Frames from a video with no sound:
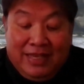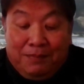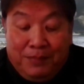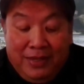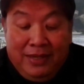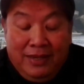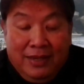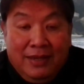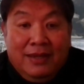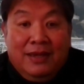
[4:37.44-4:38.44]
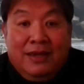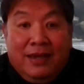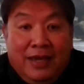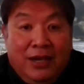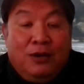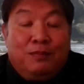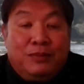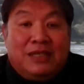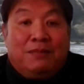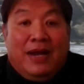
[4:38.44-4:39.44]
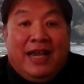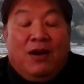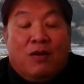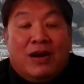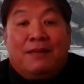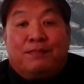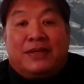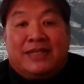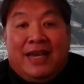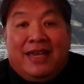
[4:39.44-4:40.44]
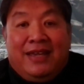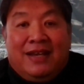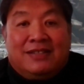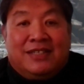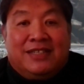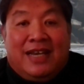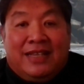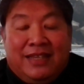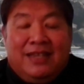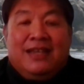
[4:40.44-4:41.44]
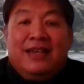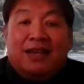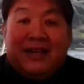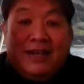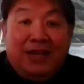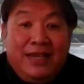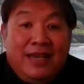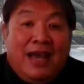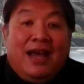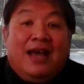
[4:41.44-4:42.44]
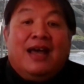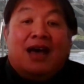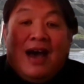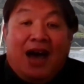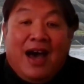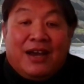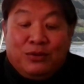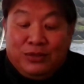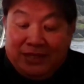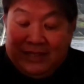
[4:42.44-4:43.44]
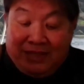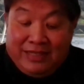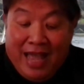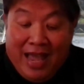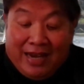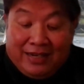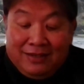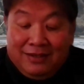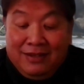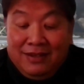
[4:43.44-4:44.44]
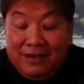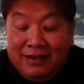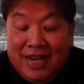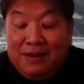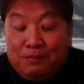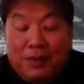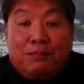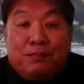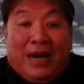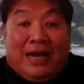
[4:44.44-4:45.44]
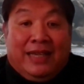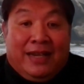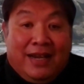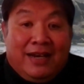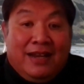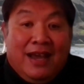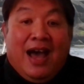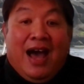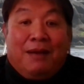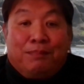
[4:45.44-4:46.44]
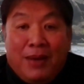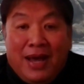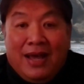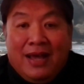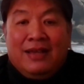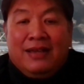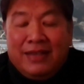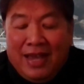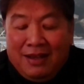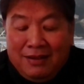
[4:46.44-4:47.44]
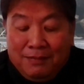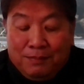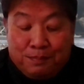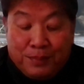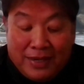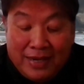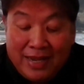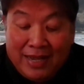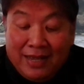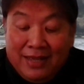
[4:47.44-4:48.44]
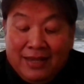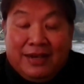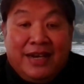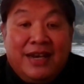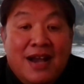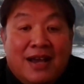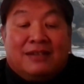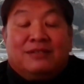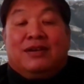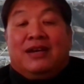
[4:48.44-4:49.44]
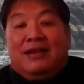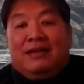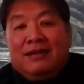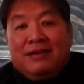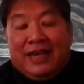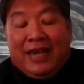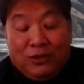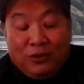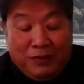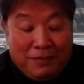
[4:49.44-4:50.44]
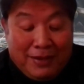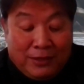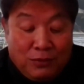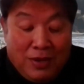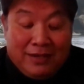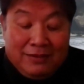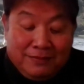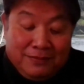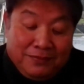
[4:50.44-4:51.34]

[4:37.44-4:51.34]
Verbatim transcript: tetapi hidup sebagai orang percaya yang sejati, dia harus taat dan mempraktekkan apa yang pernah didengar, yaitu firman Tuhan.